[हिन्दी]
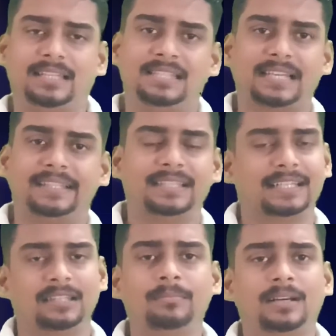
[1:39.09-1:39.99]
30 तारीख तक
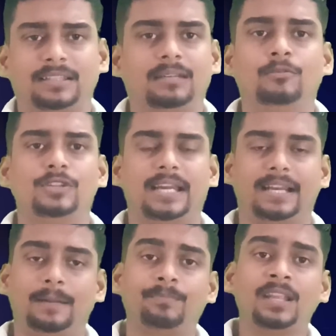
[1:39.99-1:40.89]
एकदम ख़त्म हो
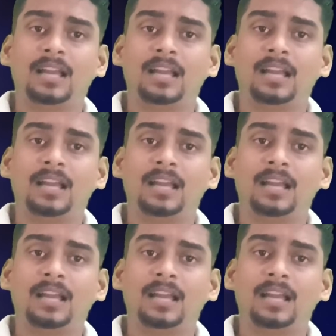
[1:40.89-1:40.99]
जाएगा